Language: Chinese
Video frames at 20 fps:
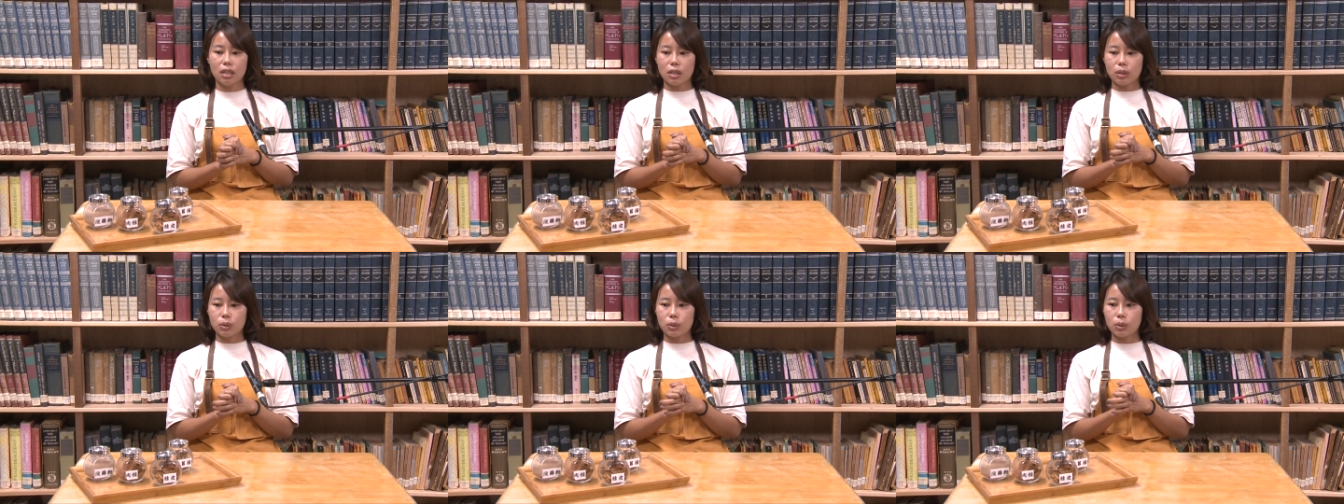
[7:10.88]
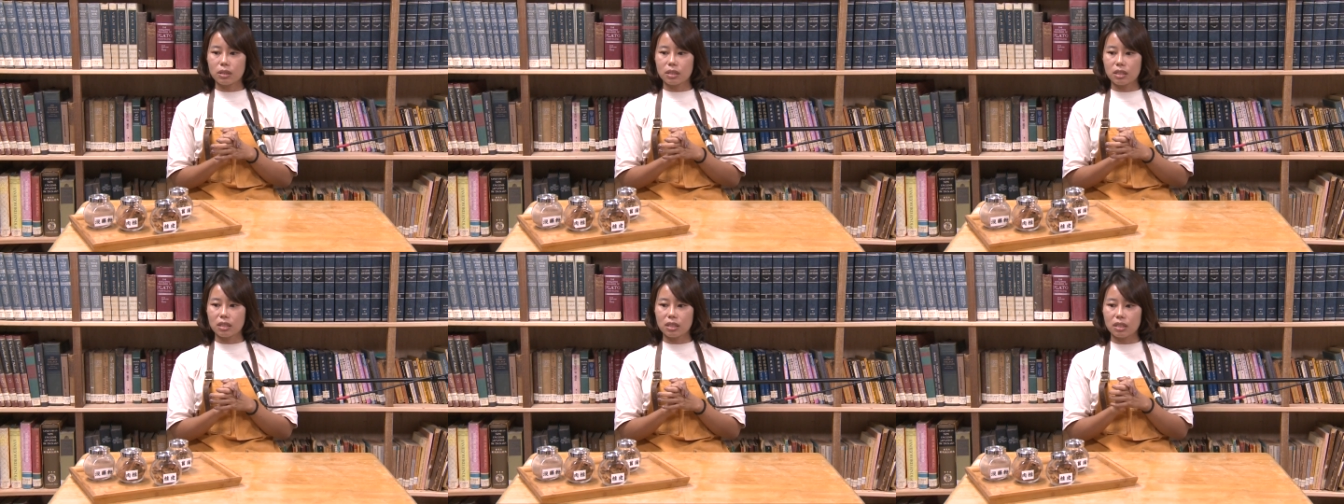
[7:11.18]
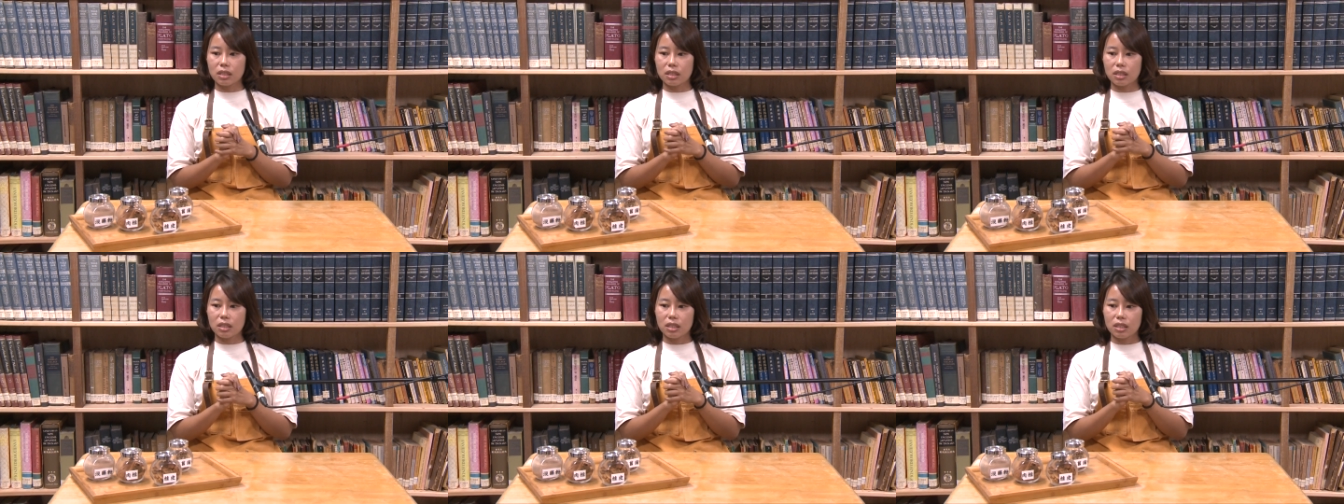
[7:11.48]
就
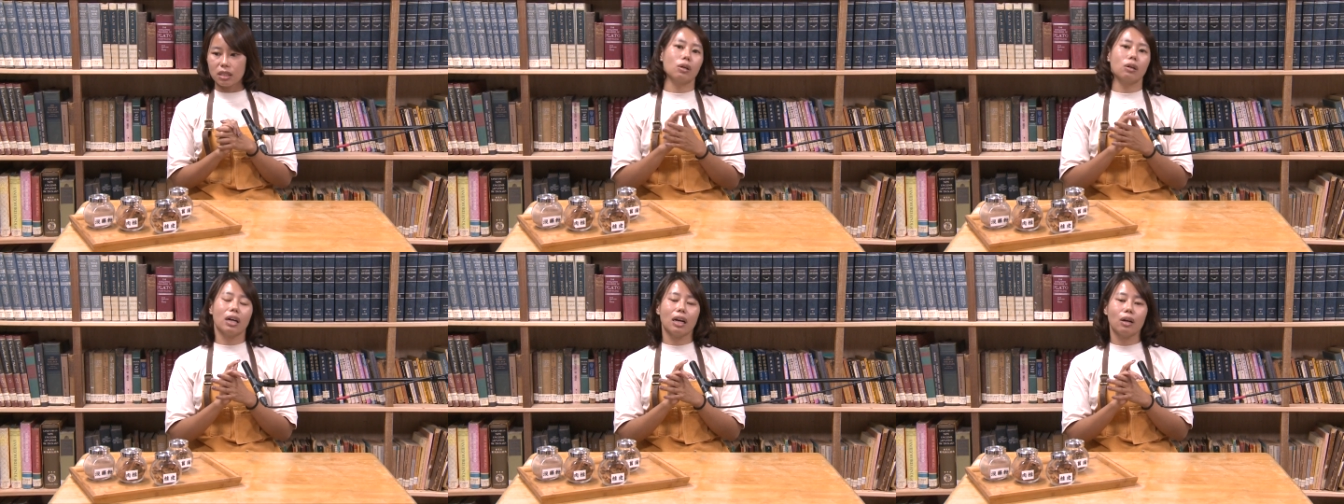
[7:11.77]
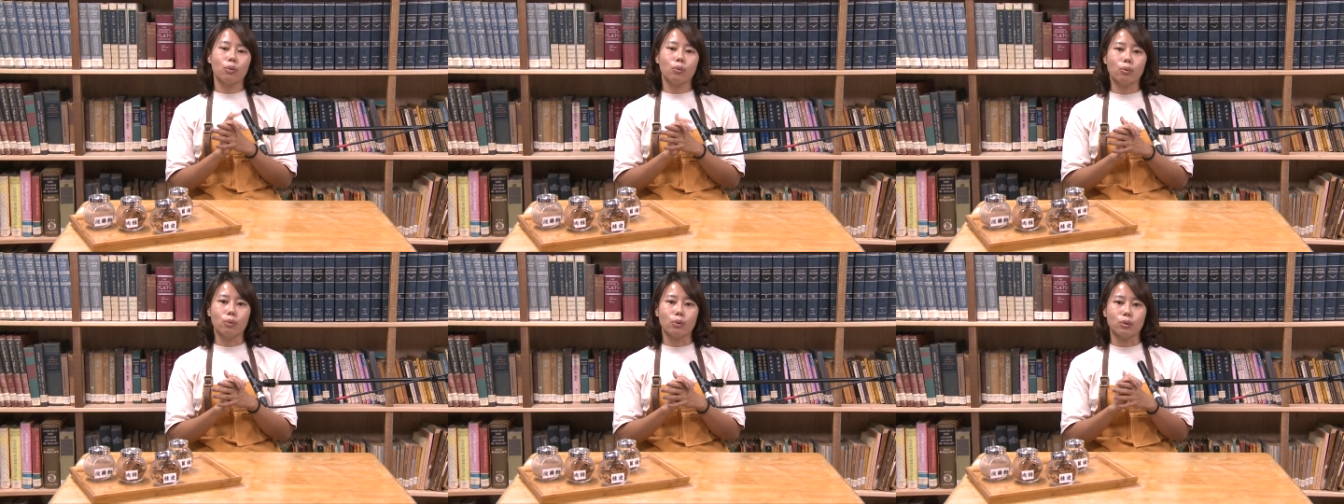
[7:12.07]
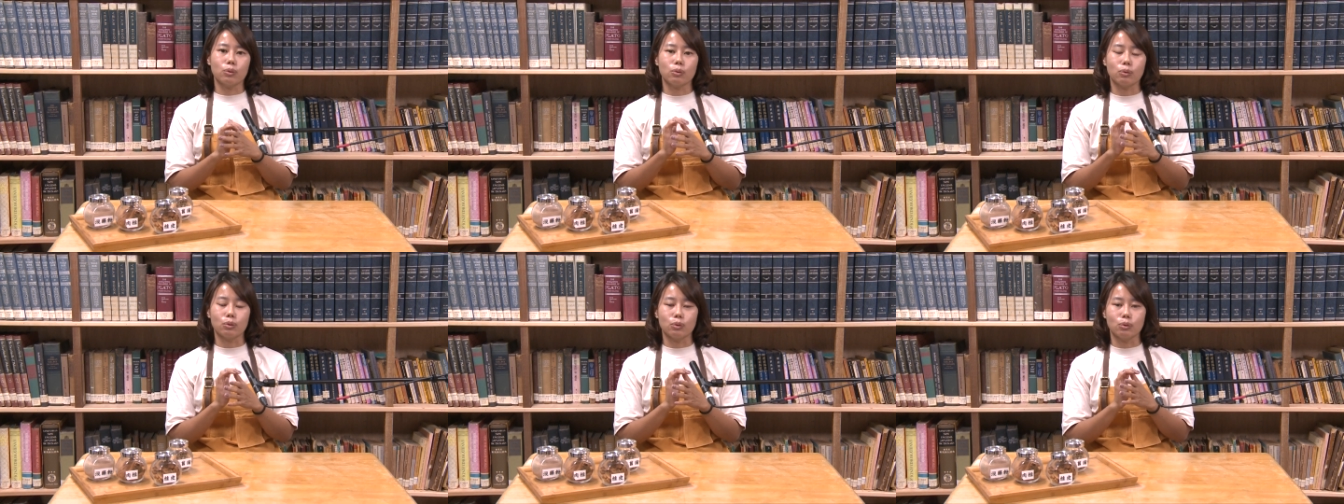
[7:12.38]
是后她问我
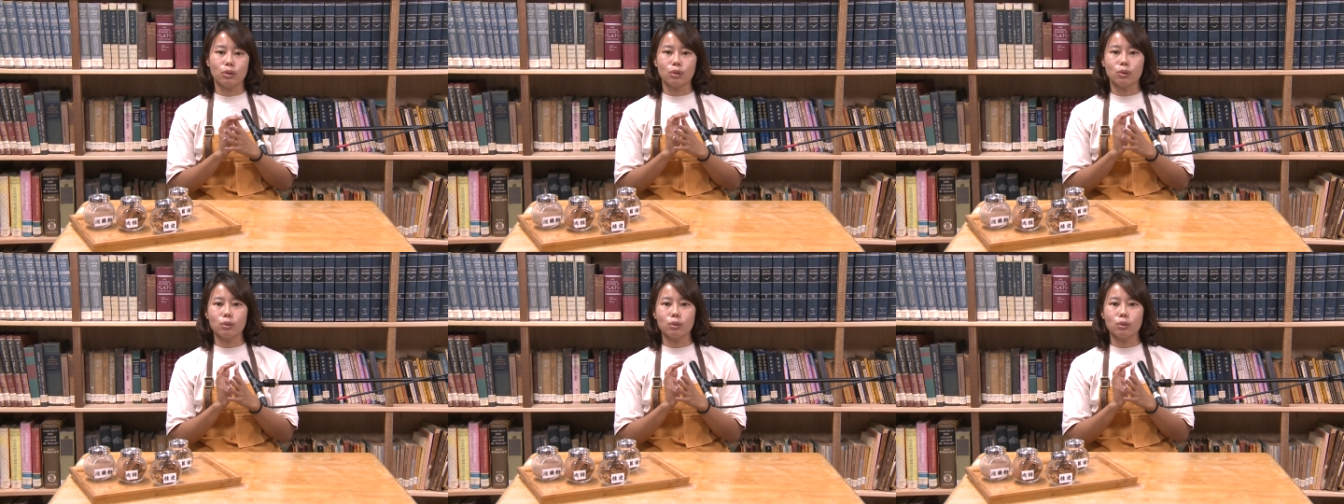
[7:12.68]
说：“我最